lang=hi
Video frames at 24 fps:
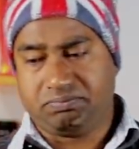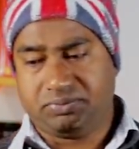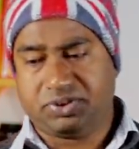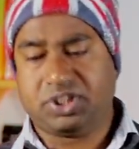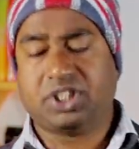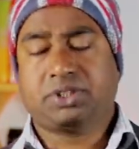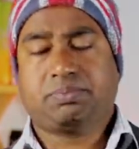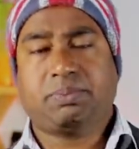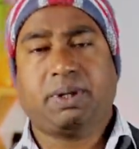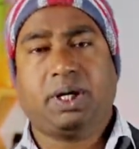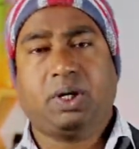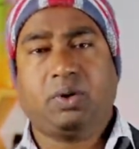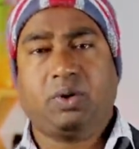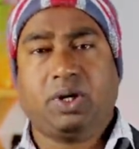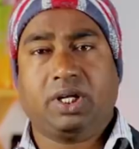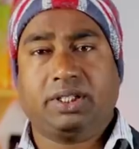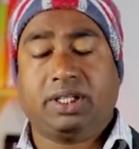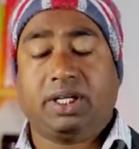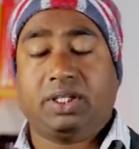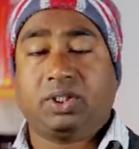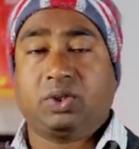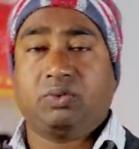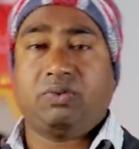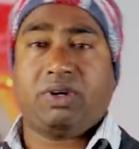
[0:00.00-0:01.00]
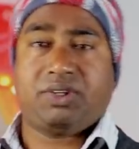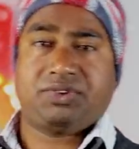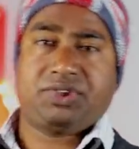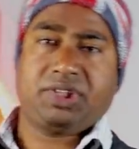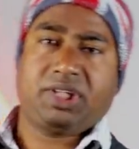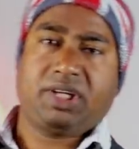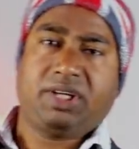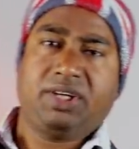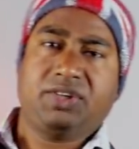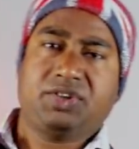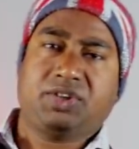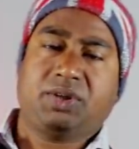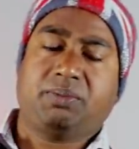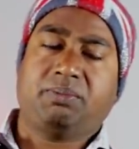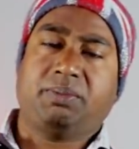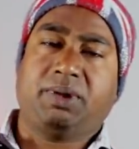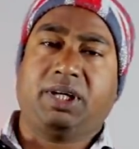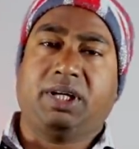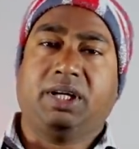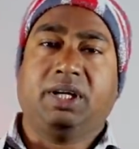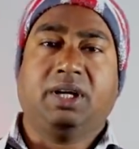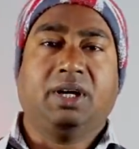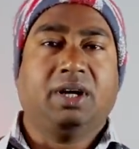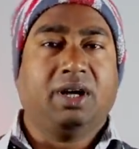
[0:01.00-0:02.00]
सस्पेंड हो जाता है तो वैसे कंडीशन में
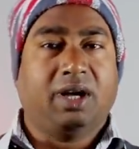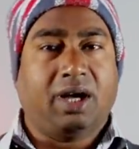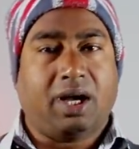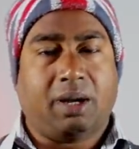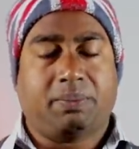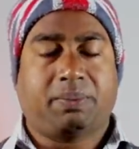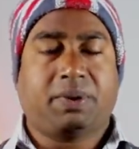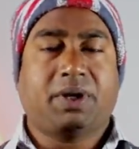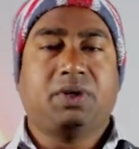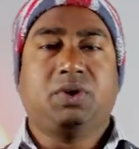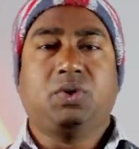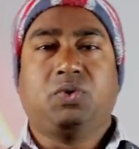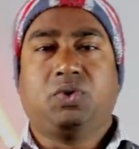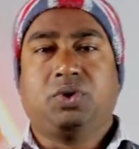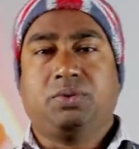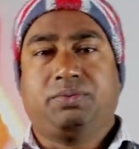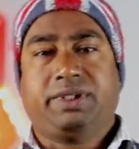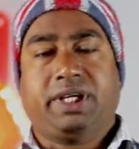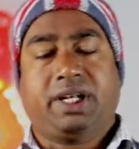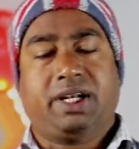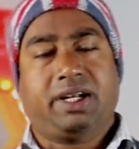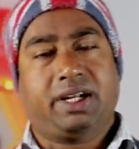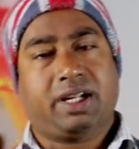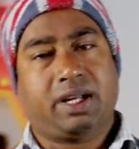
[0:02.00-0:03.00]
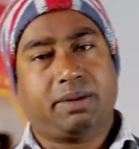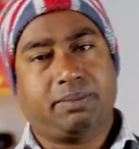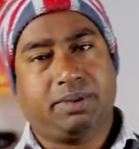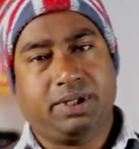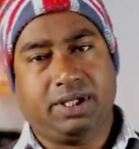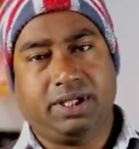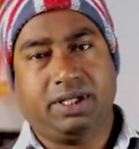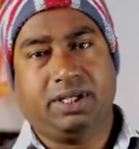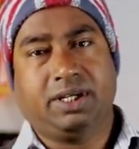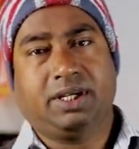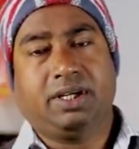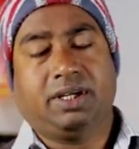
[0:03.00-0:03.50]
आपका यूट्यूब चैनल का भी